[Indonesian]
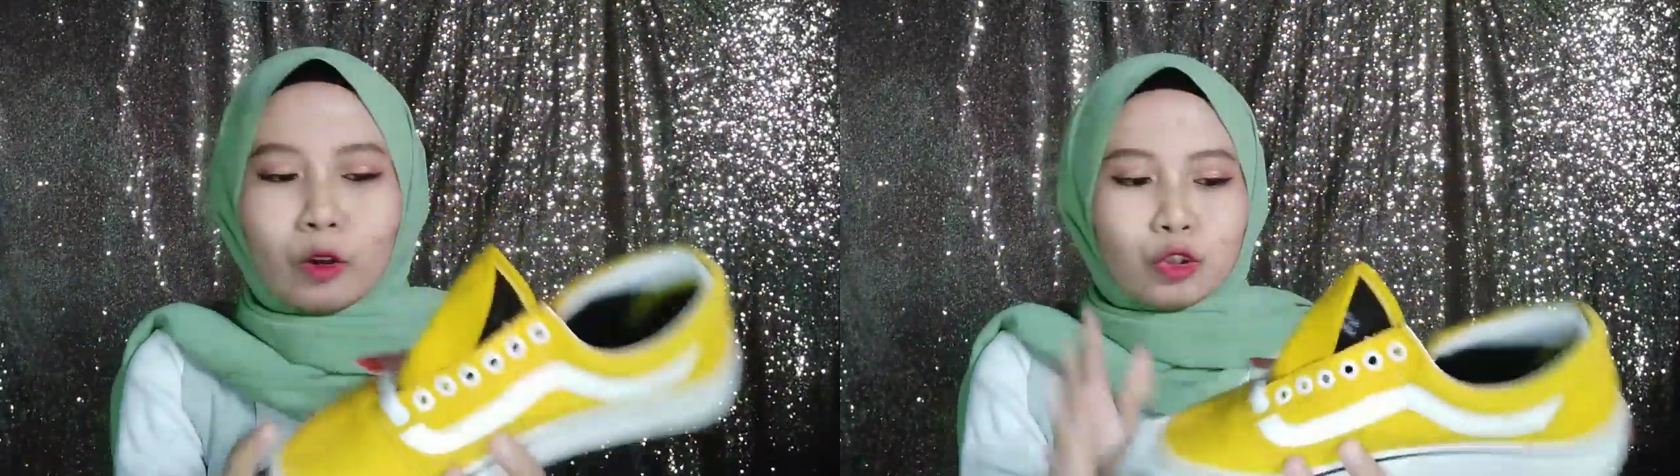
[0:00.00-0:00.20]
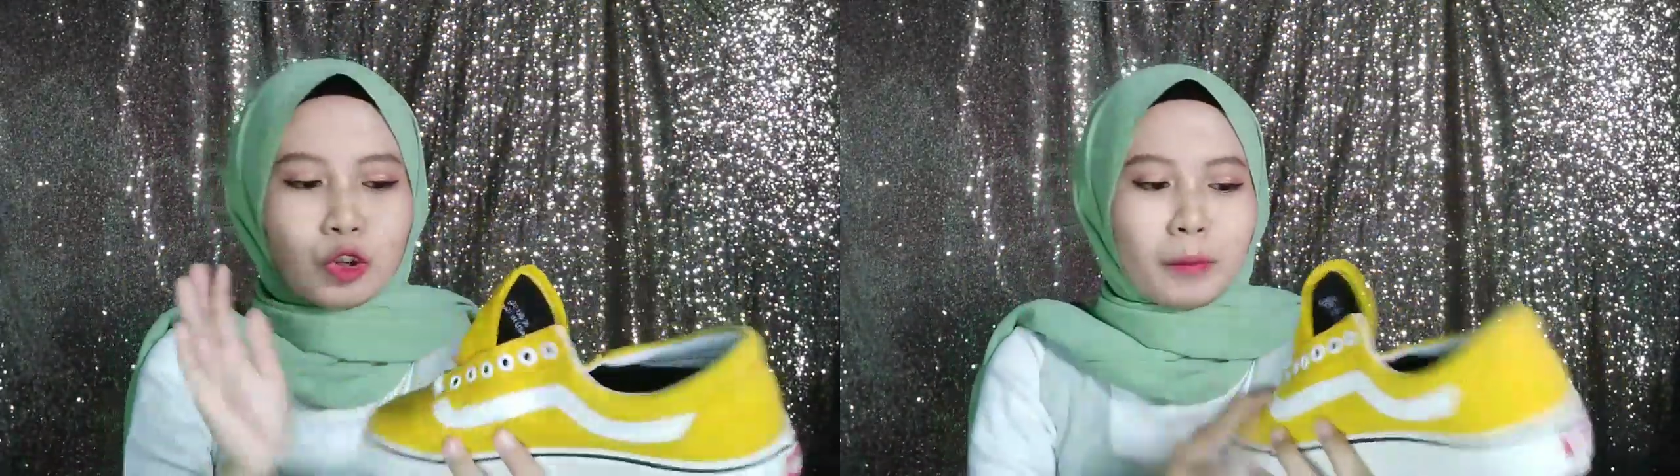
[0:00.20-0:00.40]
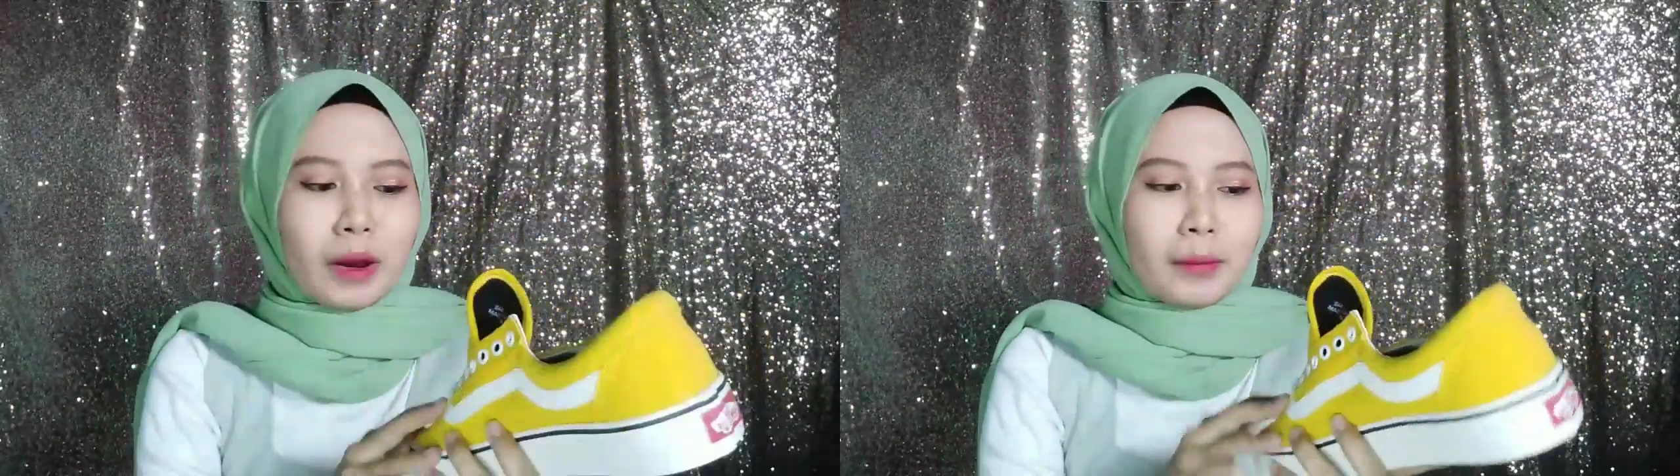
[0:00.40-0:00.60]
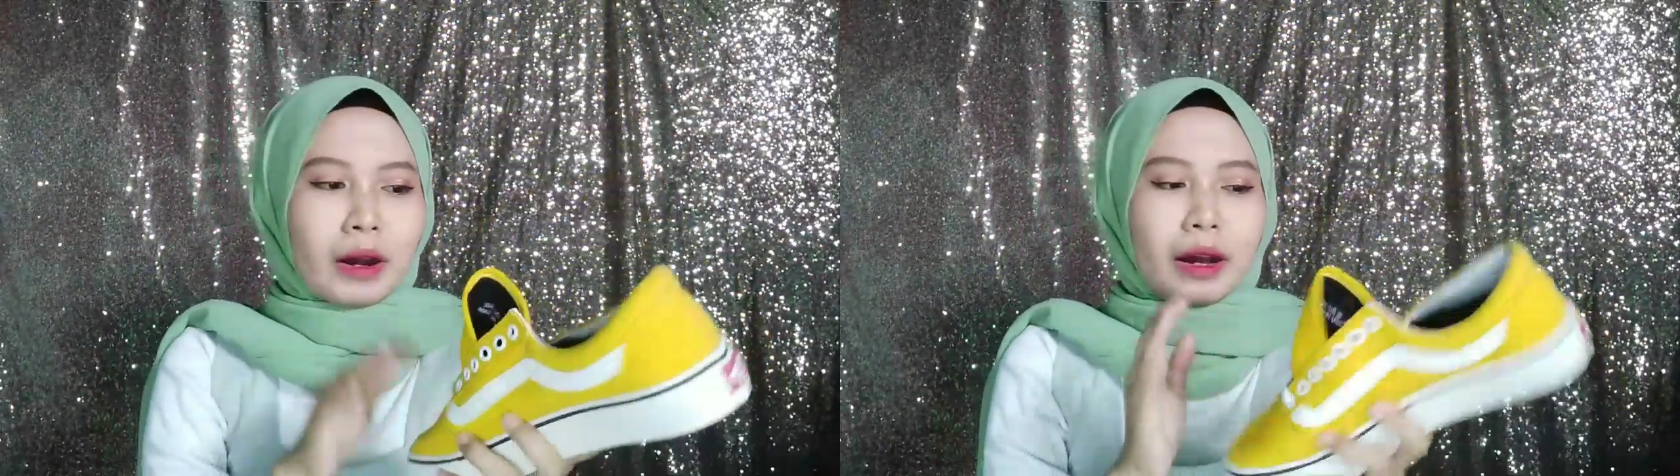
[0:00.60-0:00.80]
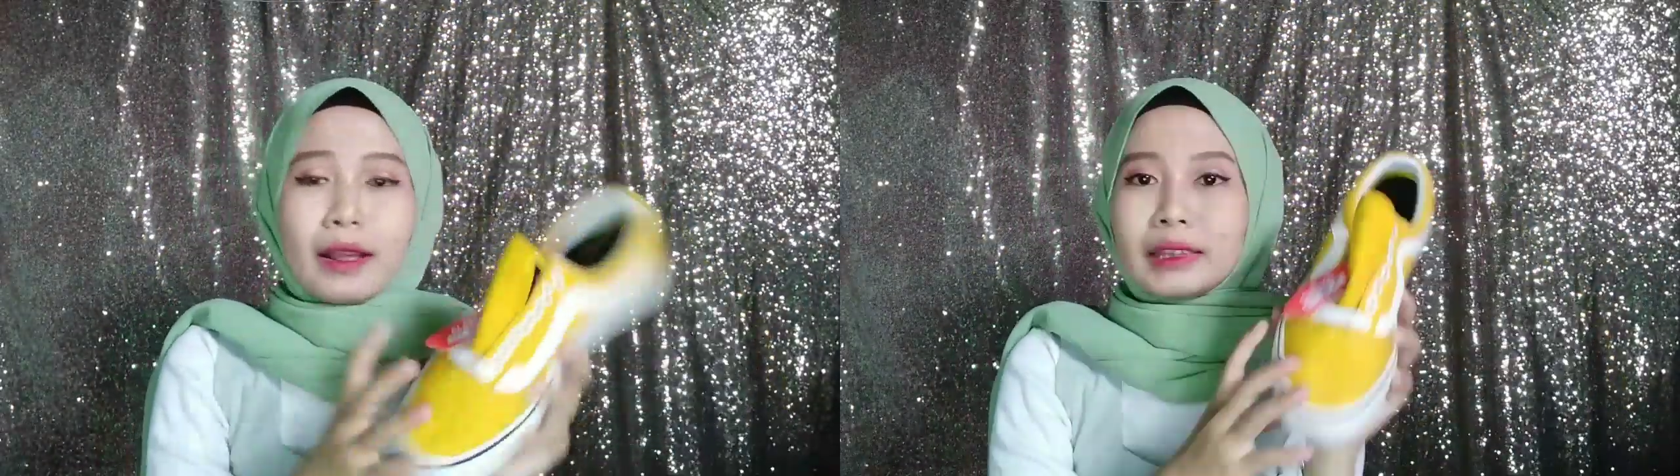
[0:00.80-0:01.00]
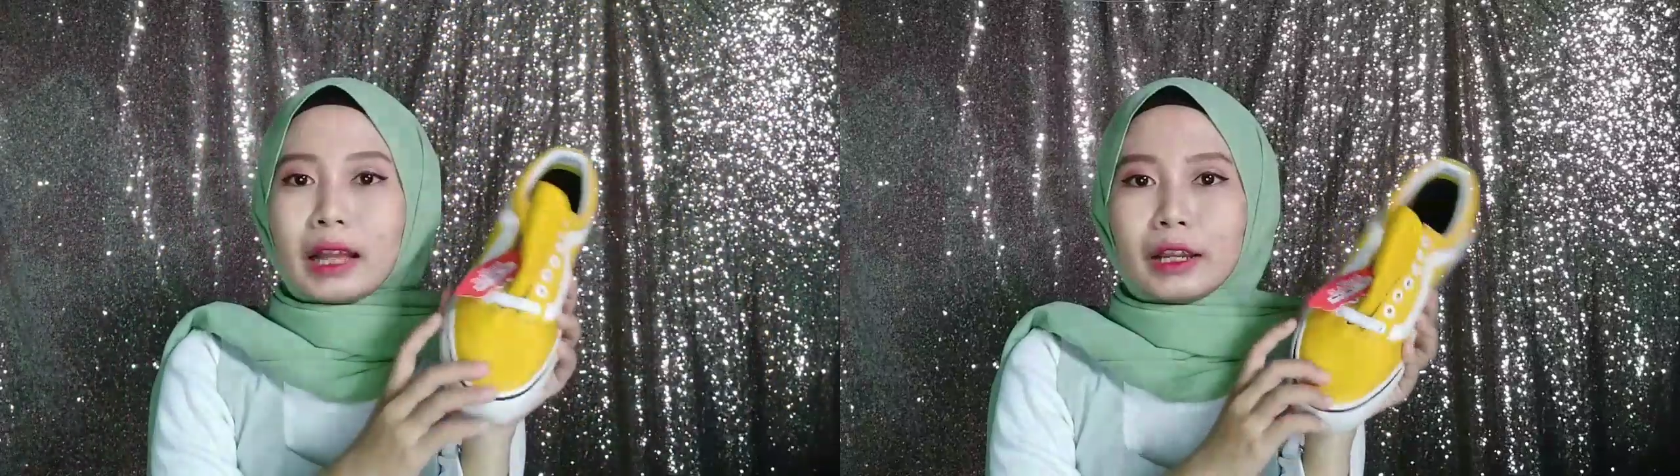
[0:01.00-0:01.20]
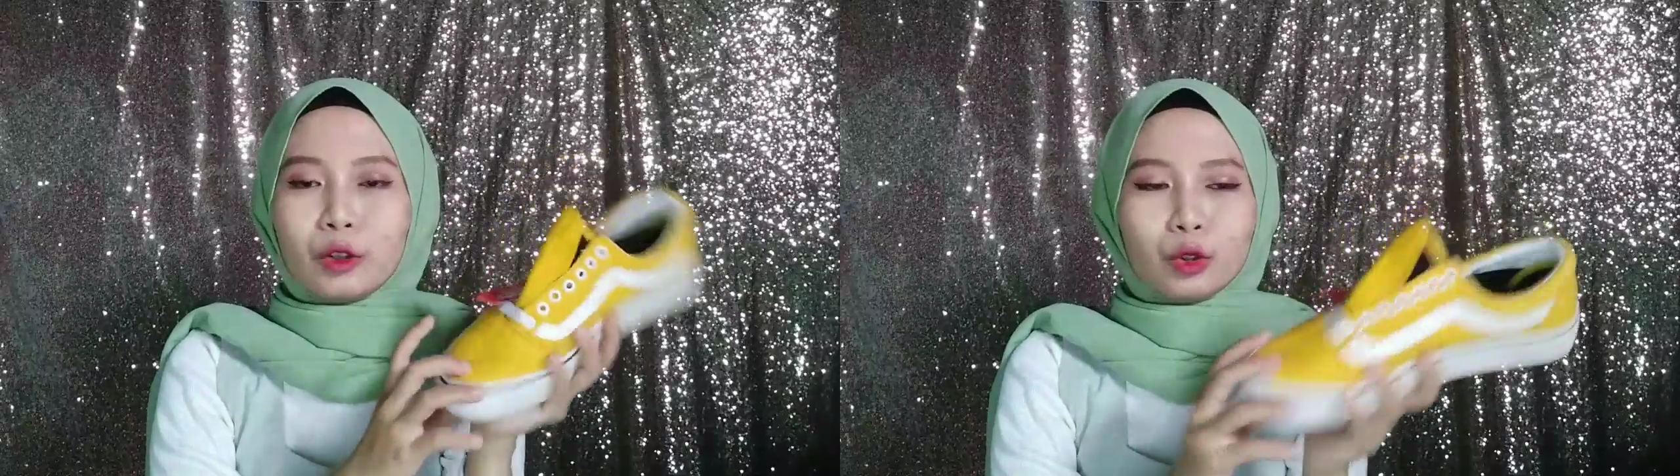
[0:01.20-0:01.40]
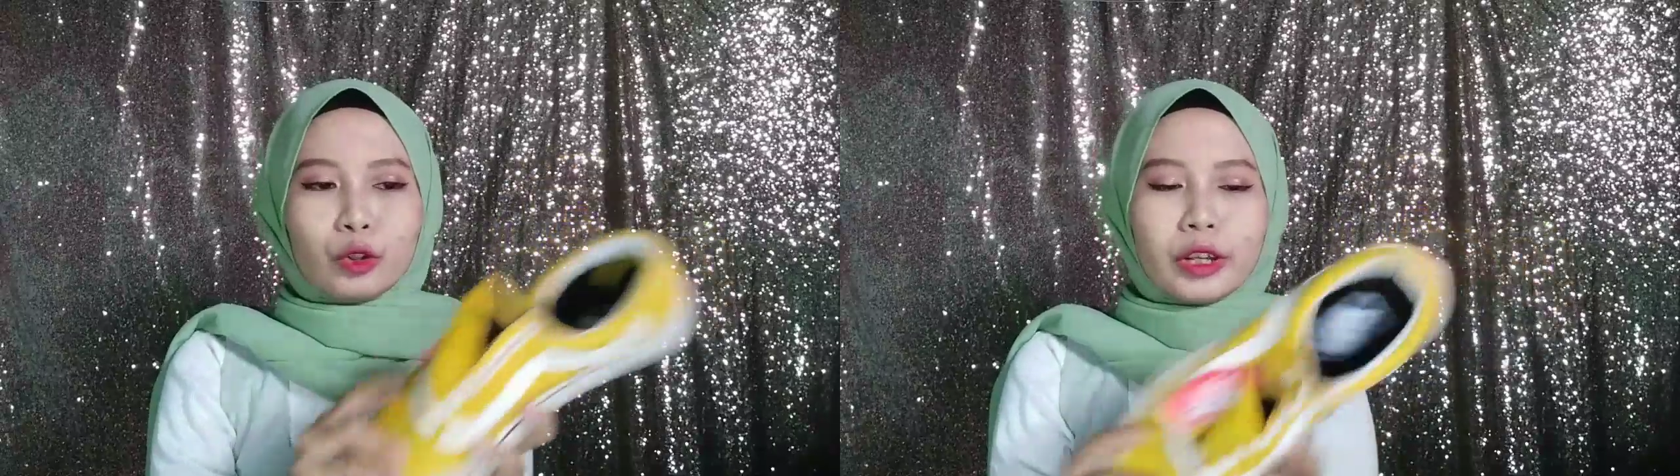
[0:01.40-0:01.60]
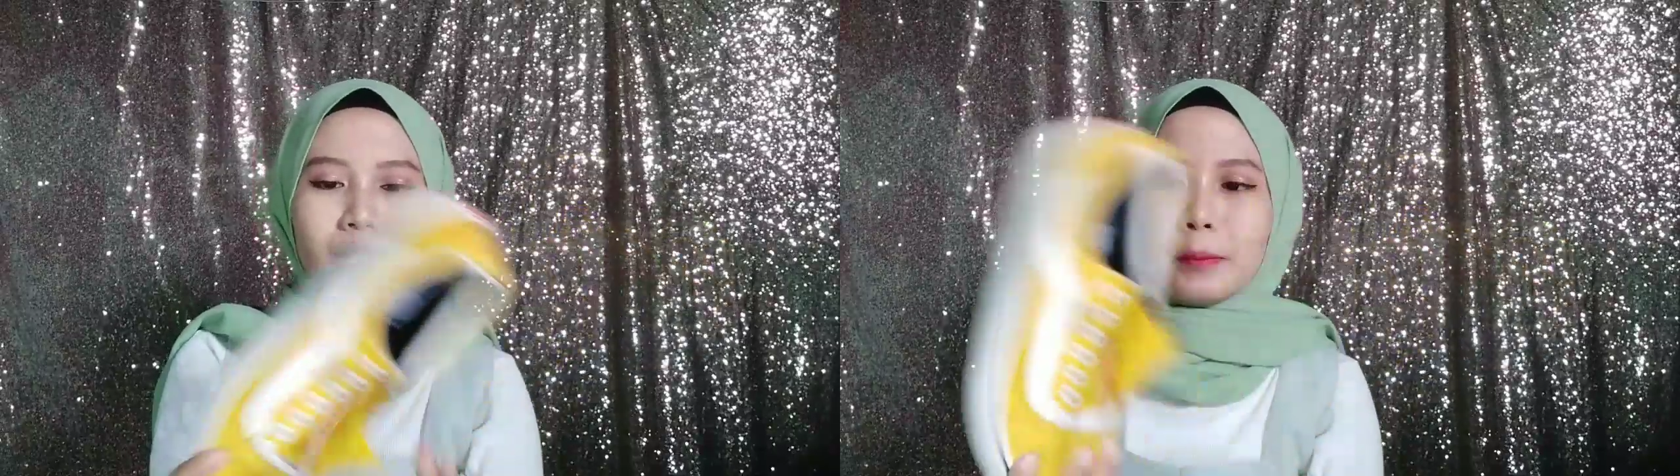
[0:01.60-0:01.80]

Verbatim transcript: aku coba bakalan taliin dulu nih